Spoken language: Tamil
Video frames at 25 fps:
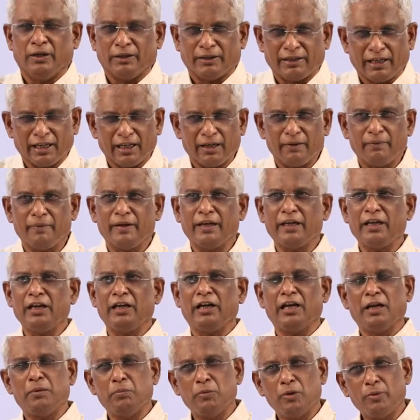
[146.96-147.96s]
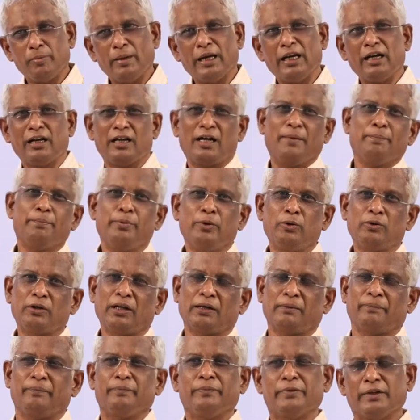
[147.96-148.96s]
டிவி இல்லை மொபைல்
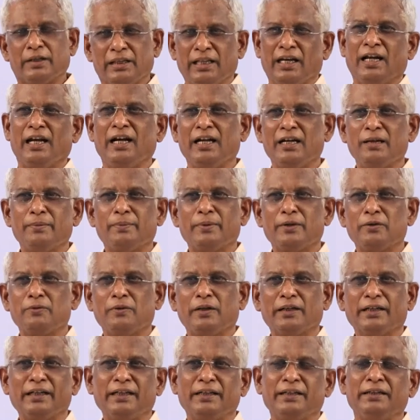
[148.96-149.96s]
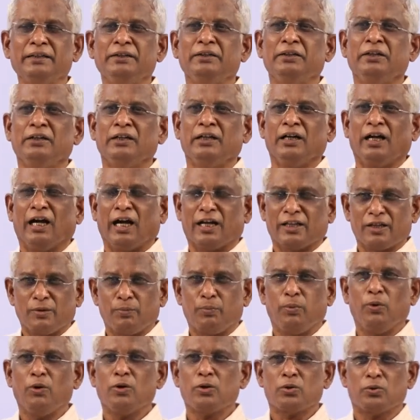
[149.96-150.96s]
கம்ப்யூட்டர் இதெல்லாம் என்ன பண்ணுவாங்க அதை
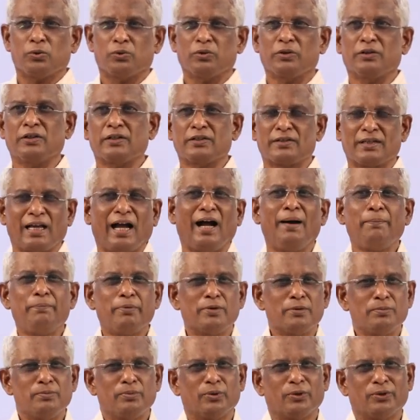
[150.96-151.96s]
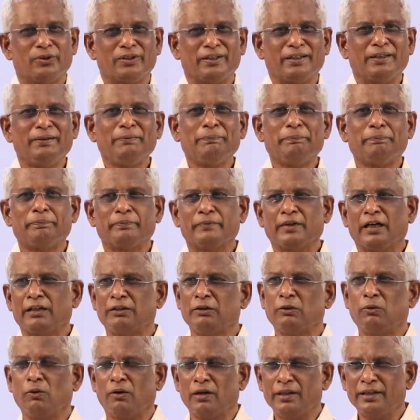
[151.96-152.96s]
போட்டு விட்டுட்டு சாப்பிடும்போது
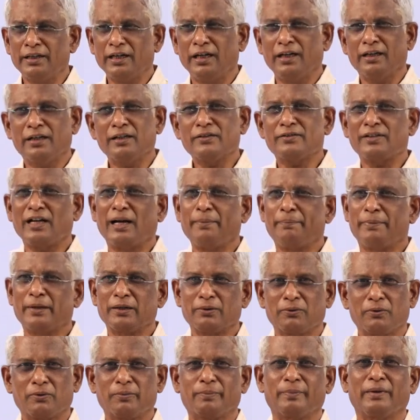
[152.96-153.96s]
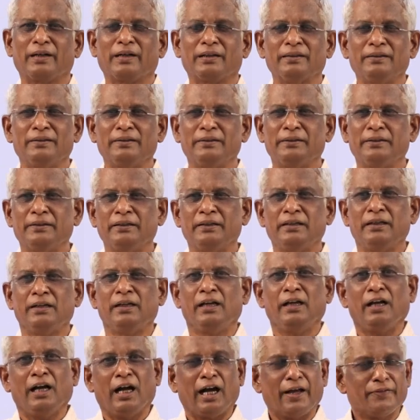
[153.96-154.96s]
அந்த குழந்தைகளுக்கு சாப்பாடு கொடுப்பாங்க
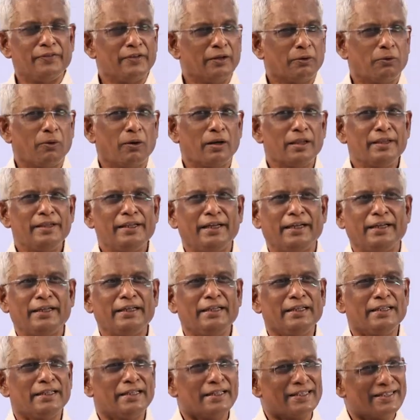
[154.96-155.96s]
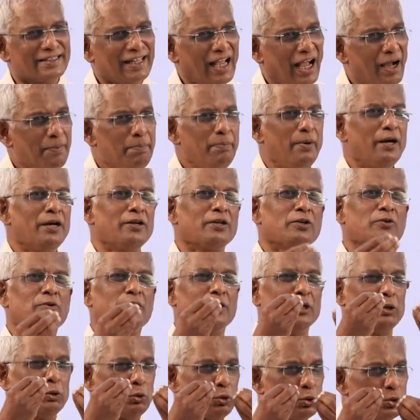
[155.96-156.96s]
அந்த குழந்த
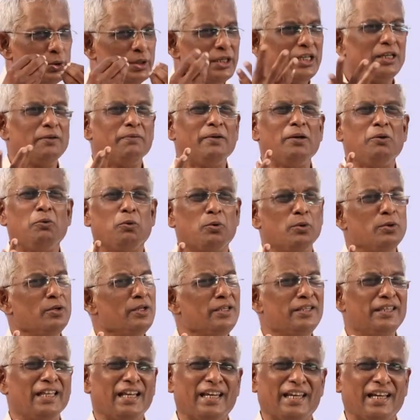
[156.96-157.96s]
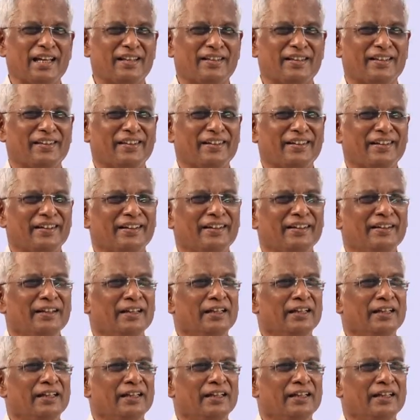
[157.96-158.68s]
சாப்பாட்டினுடைய ருசியவே ஒன்றும் தெரியாது அதுக்கு